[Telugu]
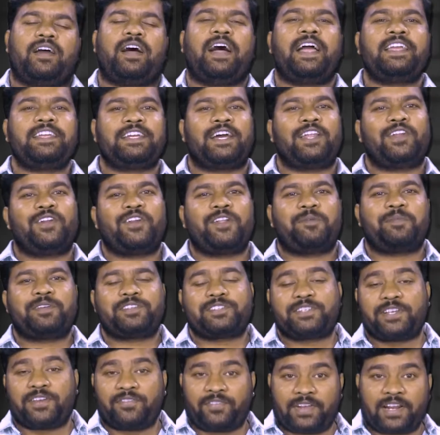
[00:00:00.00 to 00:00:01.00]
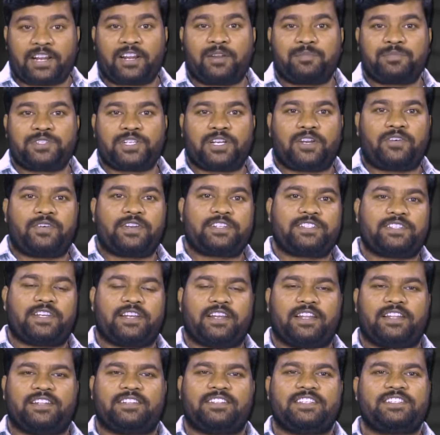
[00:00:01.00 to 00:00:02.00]
హాయ్ హలో నమస్తే వెల్కమ్ టు అవర్
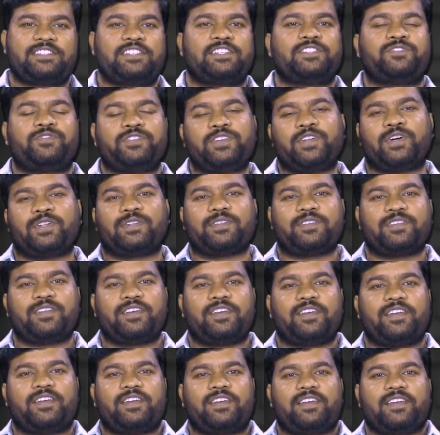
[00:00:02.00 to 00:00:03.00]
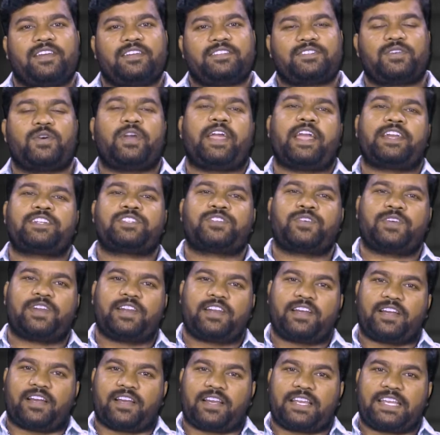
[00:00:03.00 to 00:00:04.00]
ఛానల్ దిస్ ఇస్ వినోద్ సో
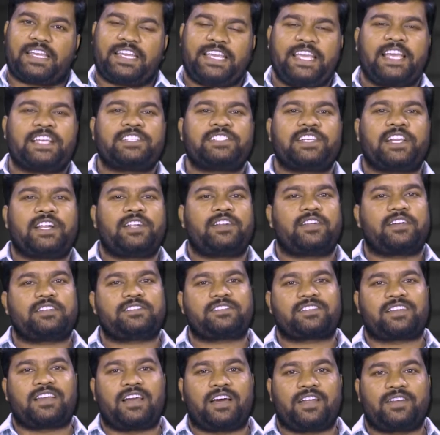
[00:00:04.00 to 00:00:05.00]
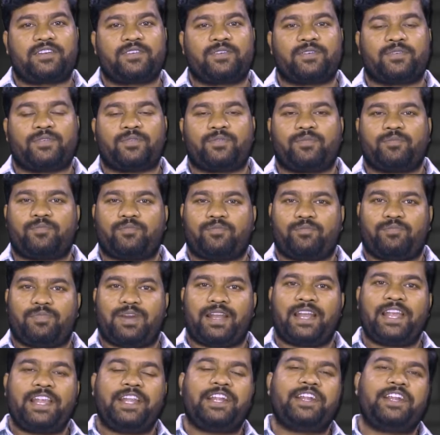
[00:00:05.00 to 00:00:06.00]
యాక్చువల్గా కియా సెల్టాస్ కారు
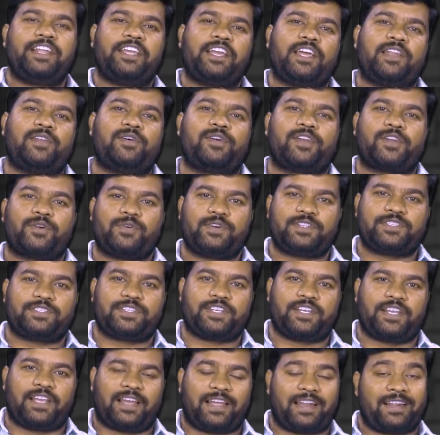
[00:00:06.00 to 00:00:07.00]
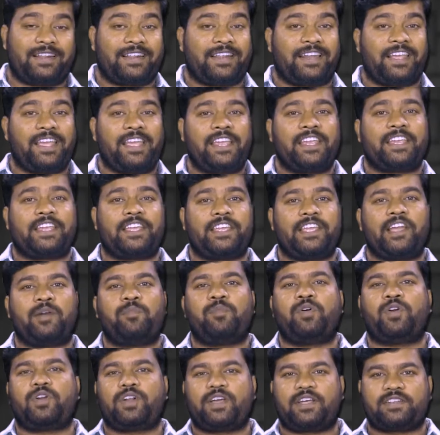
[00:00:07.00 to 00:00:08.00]
మన ఇండియాలోకి వచ్చి అంటే కియా
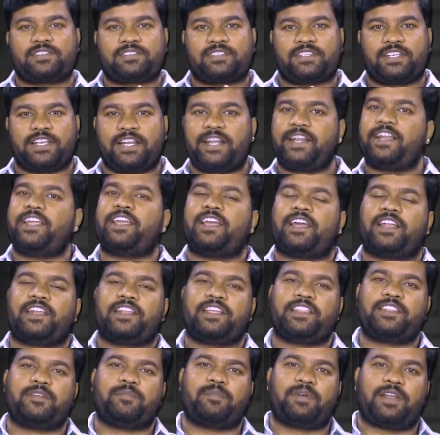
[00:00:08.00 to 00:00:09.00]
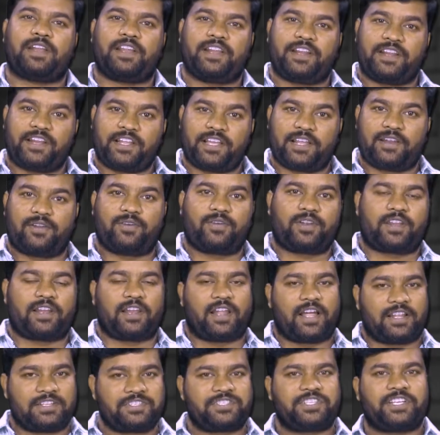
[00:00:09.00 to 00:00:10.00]
మోటార్స్ ఇండియా అనేది మన ఇండియాలోకి
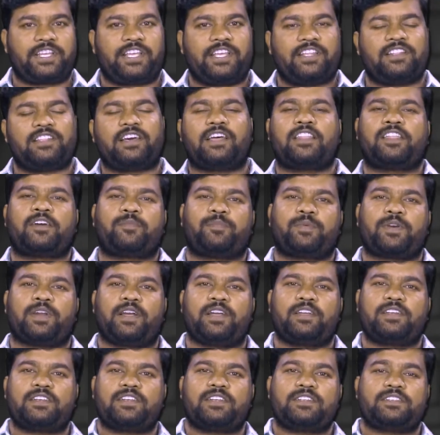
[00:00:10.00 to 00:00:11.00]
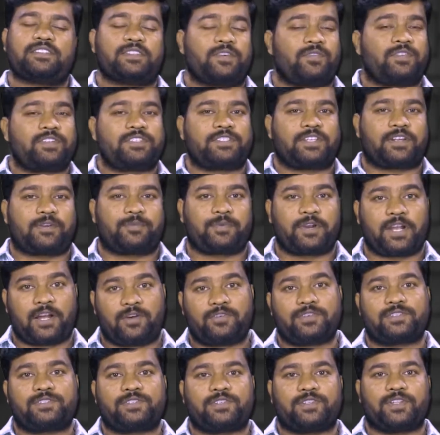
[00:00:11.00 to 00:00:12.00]
లాంచ్ అయ్యి దాదాపుగా సంవత్సరం
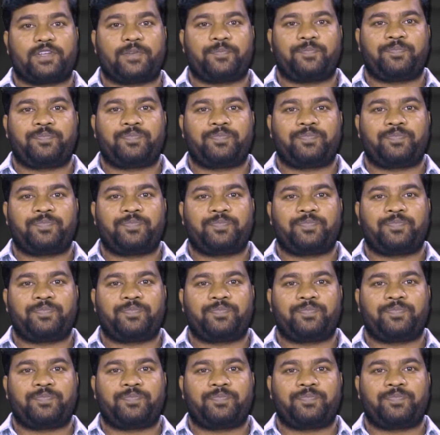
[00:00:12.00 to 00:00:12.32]
కావస్తుంది